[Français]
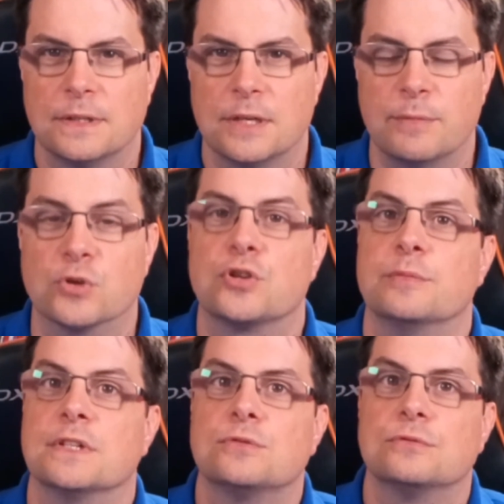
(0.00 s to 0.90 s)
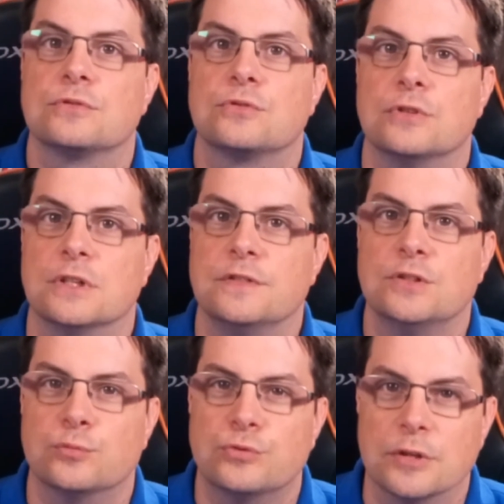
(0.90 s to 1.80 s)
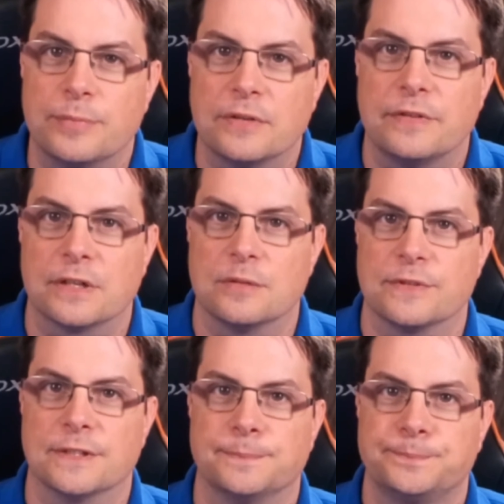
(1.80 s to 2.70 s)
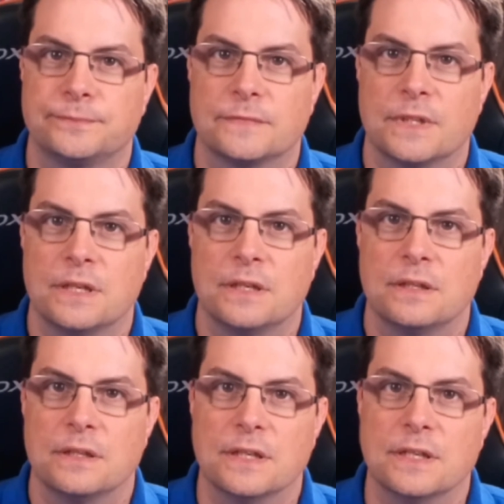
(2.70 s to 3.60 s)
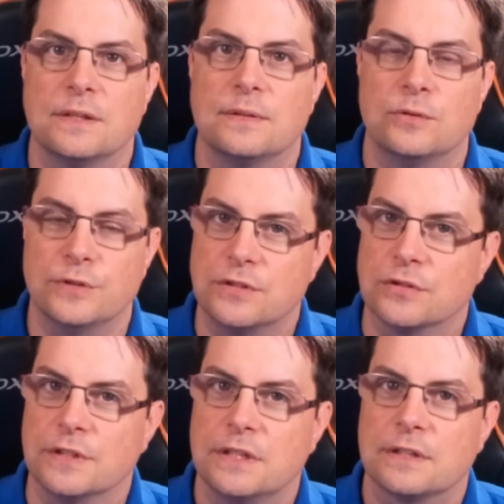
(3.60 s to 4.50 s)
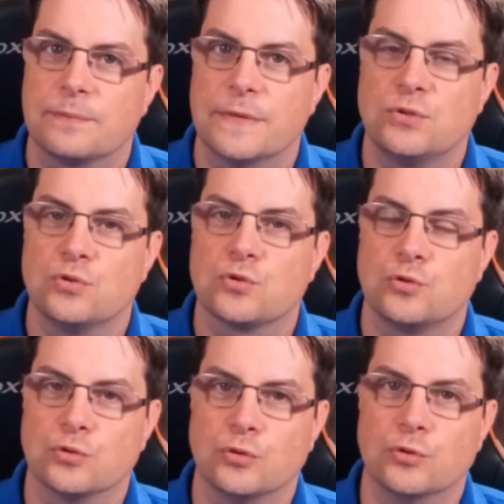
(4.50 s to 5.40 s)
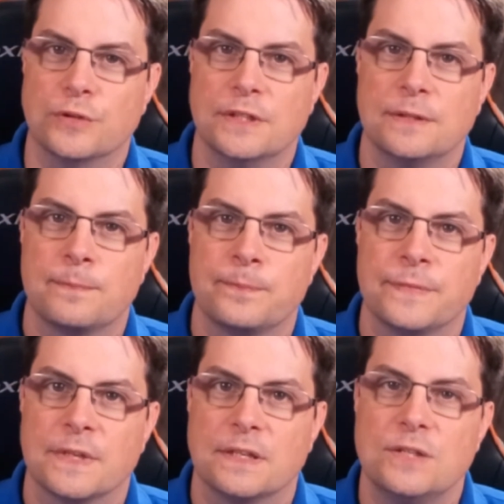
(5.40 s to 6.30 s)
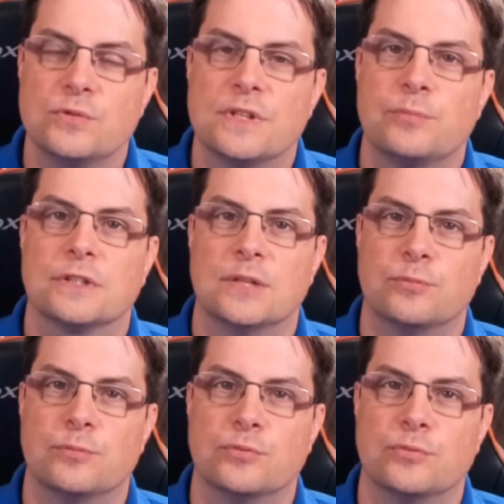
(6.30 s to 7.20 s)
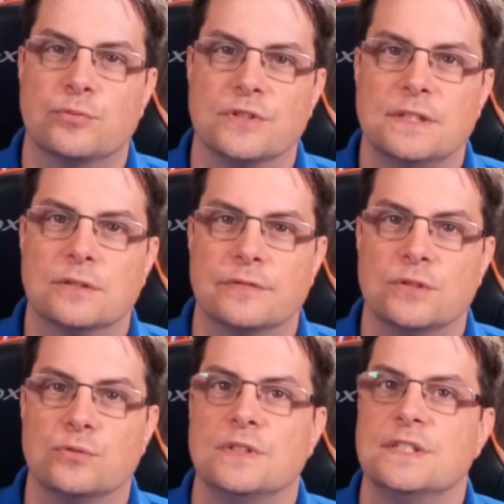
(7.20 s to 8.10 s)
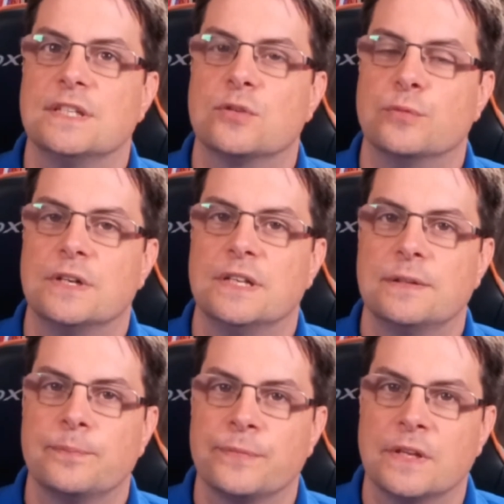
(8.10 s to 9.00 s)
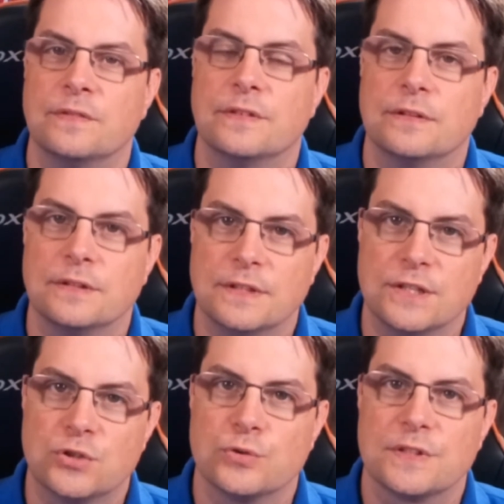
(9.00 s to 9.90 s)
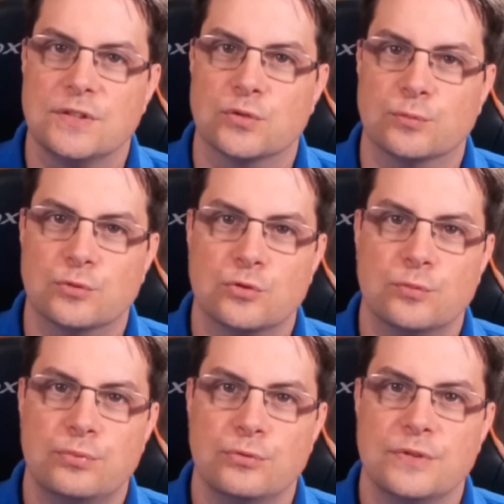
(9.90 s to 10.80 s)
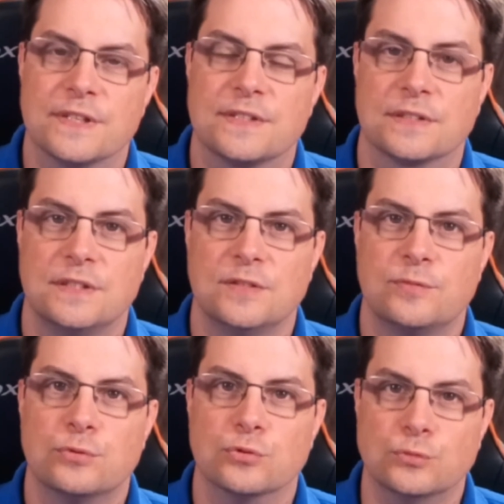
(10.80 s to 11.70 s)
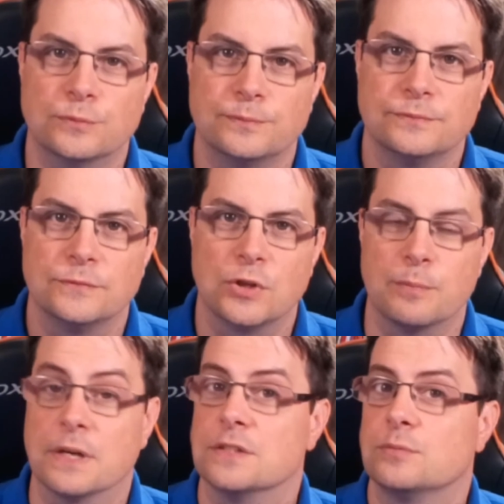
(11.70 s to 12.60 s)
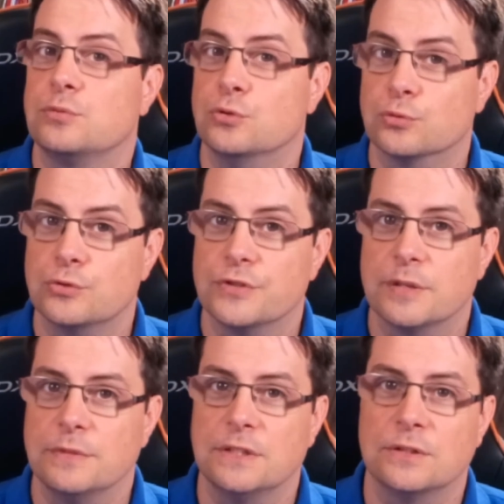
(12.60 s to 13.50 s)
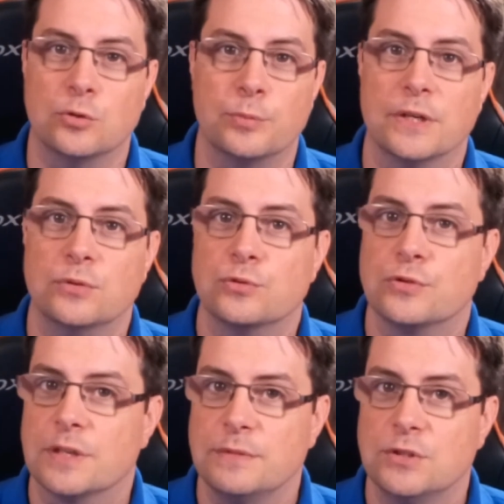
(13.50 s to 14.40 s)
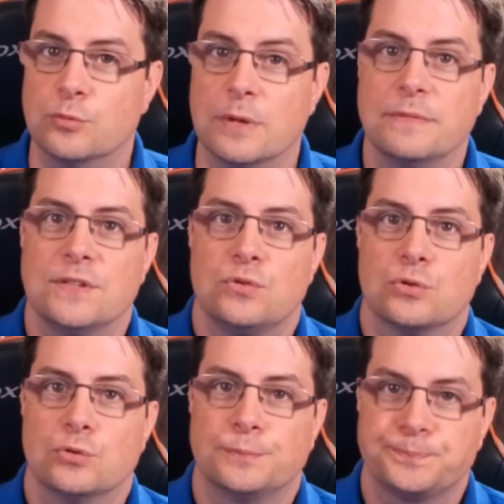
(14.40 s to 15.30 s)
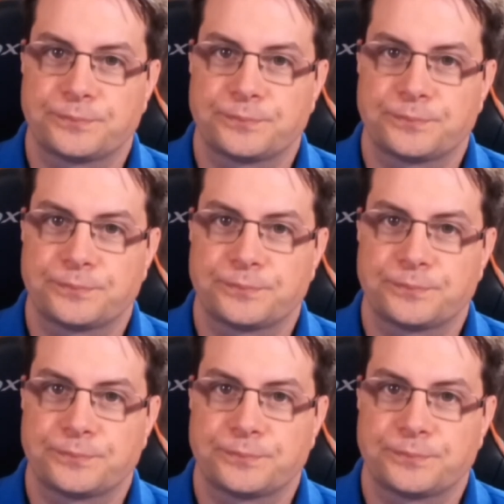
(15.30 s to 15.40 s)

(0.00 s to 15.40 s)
Mais on se rend bien compte que dans la vie, on ne pourrait pas faire comme ça. Et le dictionnaire est une structure de données qui nous apporte la possibilité en fait, d'utiliser comme clé des choses qui sont beaucoup plus instinctives pour nous, comme par exemple le nom de nos amis, le prénom de nos amis, ou même des surnoms.